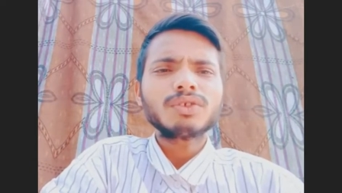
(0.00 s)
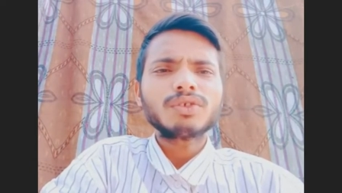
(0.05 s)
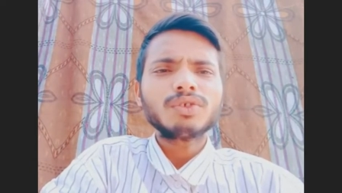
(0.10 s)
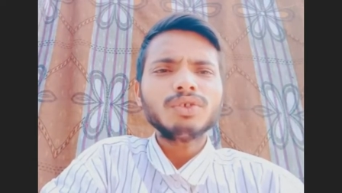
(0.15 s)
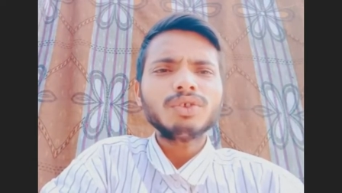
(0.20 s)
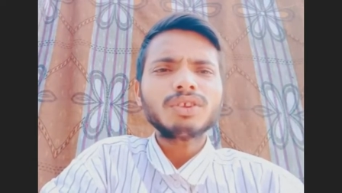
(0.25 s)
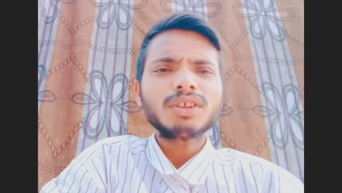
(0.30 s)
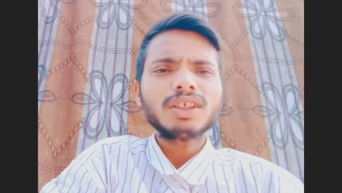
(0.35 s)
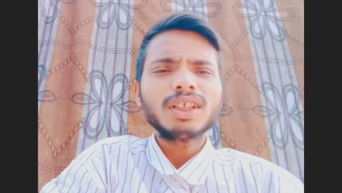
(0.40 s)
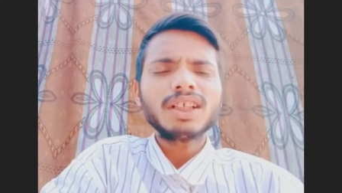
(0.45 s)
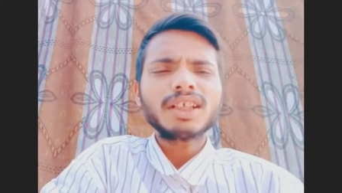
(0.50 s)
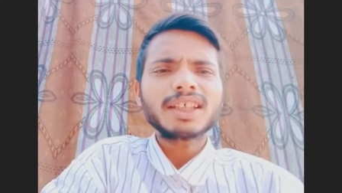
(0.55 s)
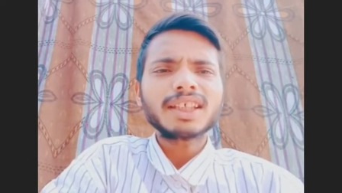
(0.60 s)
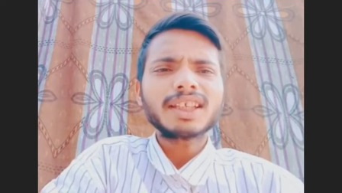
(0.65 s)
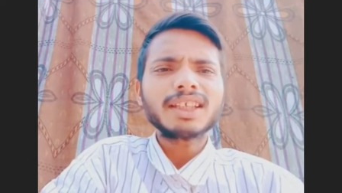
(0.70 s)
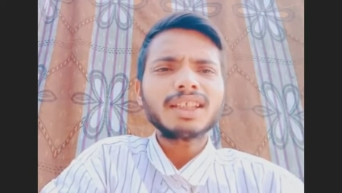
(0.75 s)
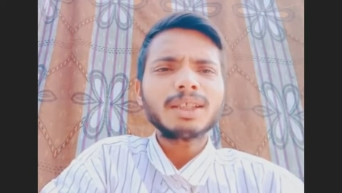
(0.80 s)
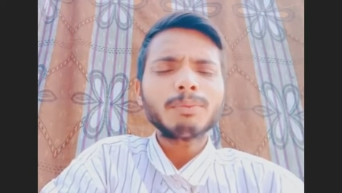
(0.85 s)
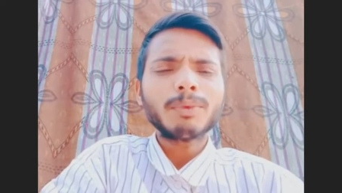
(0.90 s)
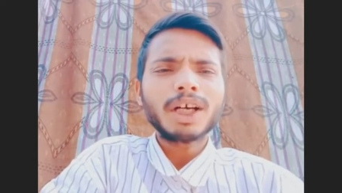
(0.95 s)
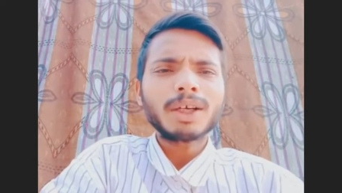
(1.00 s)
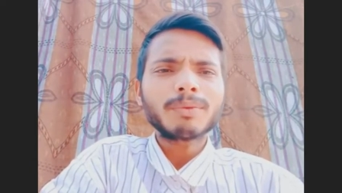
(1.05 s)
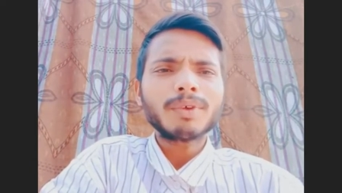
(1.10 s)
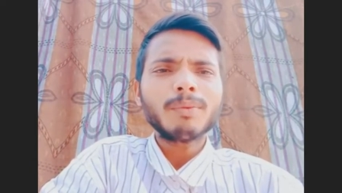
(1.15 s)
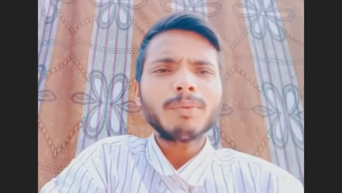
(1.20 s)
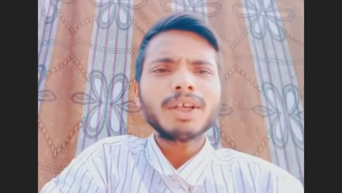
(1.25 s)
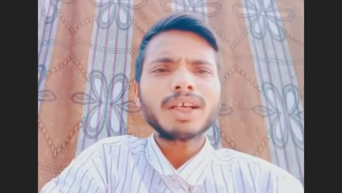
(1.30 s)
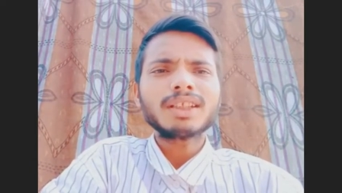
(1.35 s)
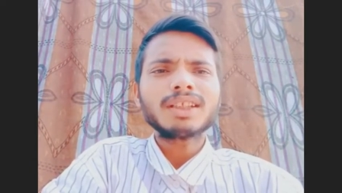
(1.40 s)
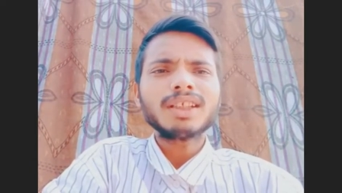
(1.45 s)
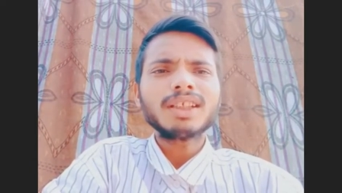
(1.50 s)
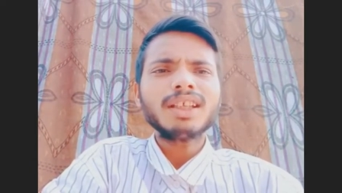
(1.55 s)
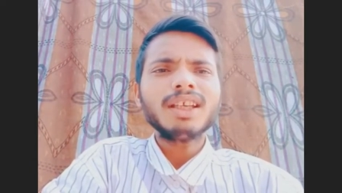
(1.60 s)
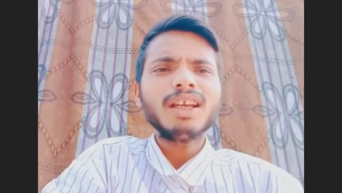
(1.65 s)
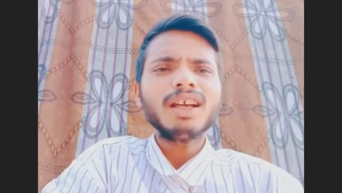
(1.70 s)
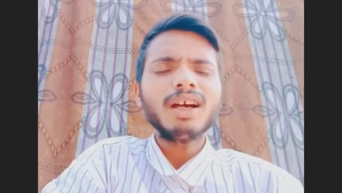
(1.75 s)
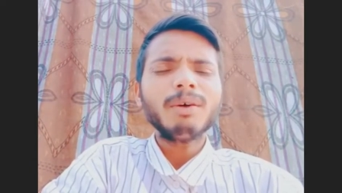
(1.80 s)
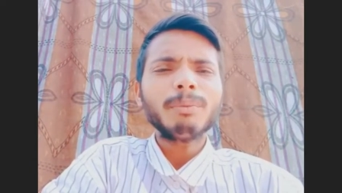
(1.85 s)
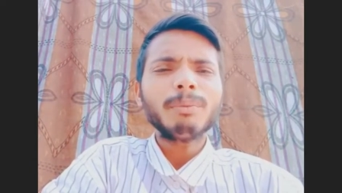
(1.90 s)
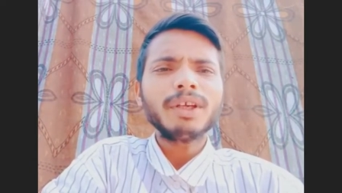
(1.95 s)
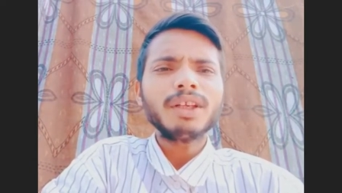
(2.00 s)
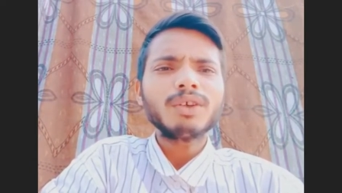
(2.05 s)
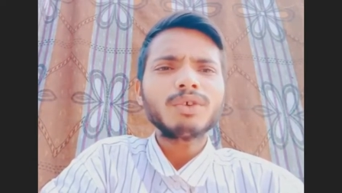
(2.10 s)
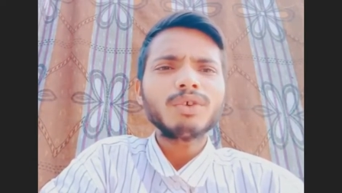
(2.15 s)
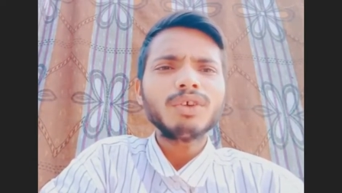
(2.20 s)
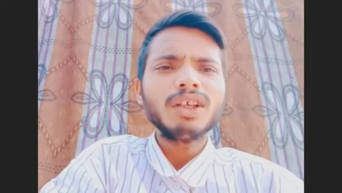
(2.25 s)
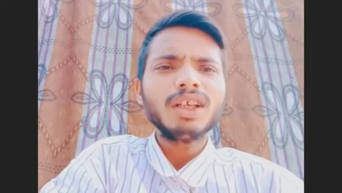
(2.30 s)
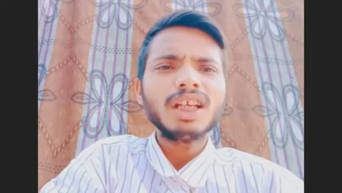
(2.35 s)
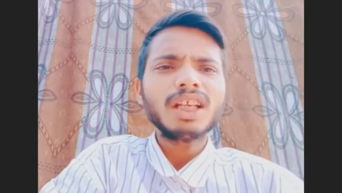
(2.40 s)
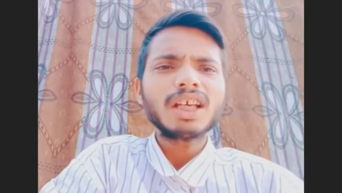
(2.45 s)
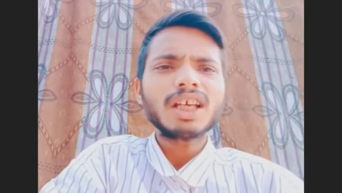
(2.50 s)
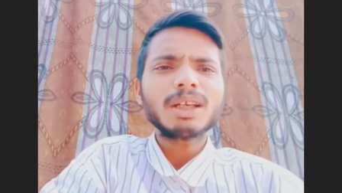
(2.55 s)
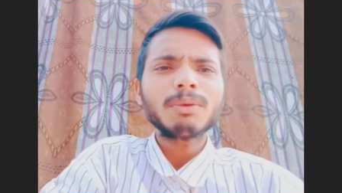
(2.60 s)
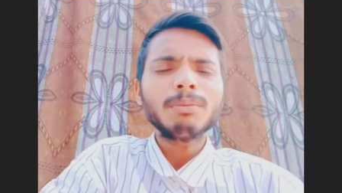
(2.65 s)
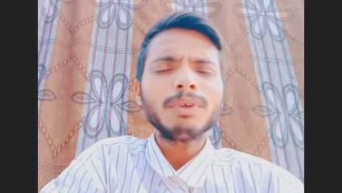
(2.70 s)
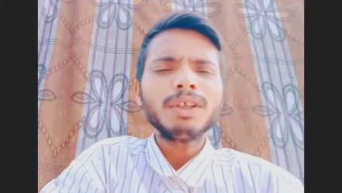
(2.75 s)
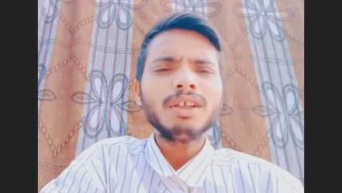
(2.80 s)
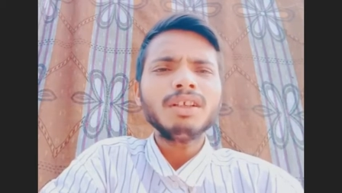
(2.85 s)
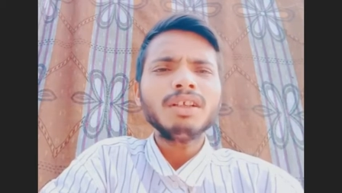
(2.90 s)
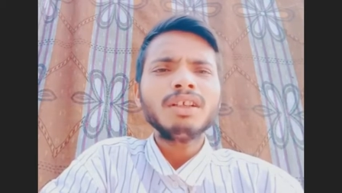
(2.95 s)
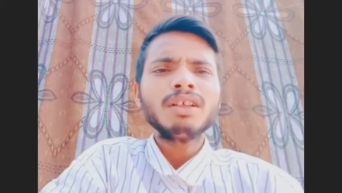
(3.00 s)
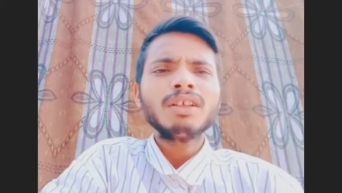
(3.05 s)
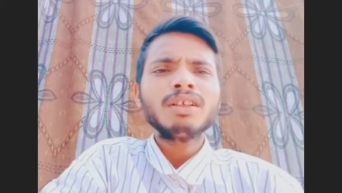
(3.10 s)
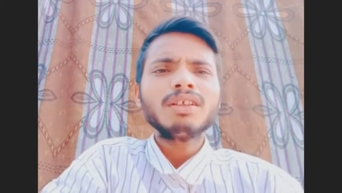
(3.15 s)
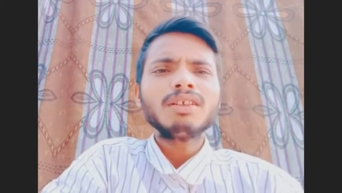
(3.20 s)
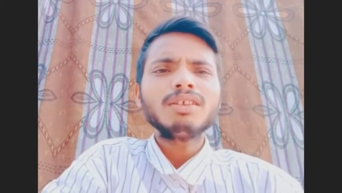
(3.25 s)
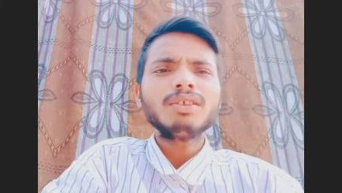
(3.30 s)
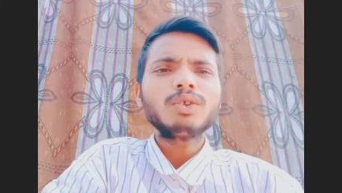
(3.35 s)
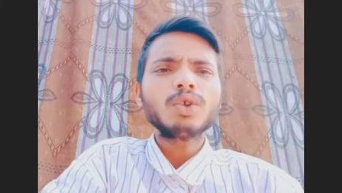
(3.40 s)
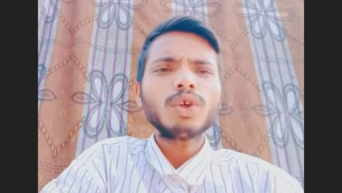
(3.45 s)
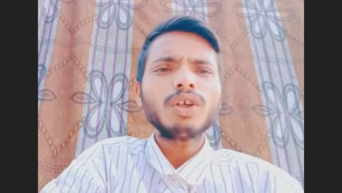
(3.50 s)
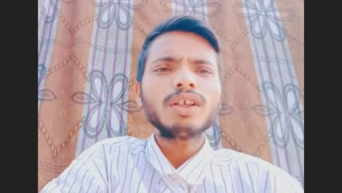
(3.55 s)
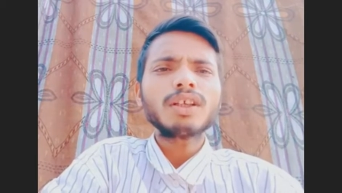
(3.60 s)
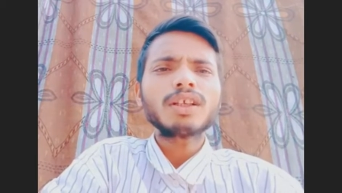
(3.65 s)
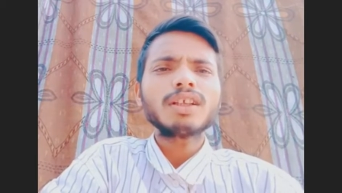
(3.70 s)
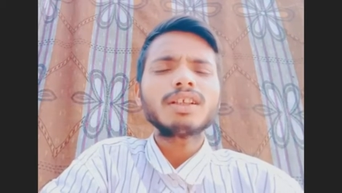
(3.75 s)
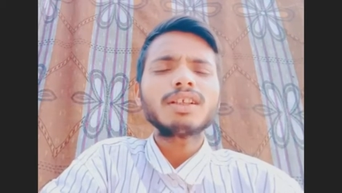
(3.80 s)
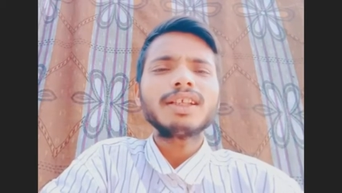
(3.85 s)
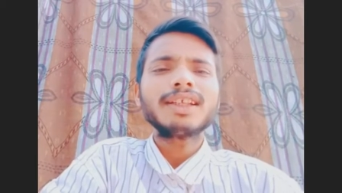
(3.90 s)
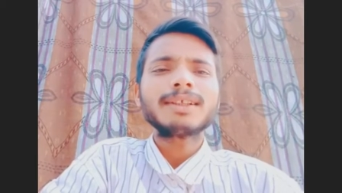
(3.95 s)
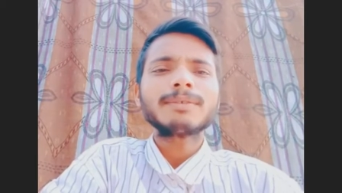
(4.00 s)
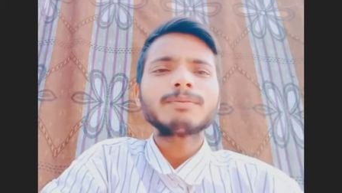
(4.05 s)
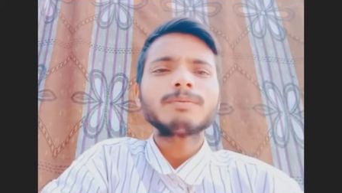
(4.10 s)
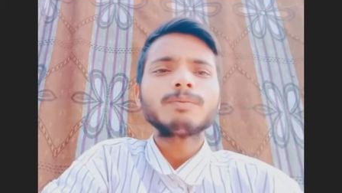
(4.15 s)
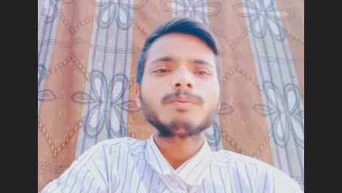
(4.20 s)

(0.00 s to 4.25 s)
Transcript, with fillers: उस लड़के के दिमाग में भी आता है कि हाँ मेरे को इंडियन आर्मी ज्वाइन करनी है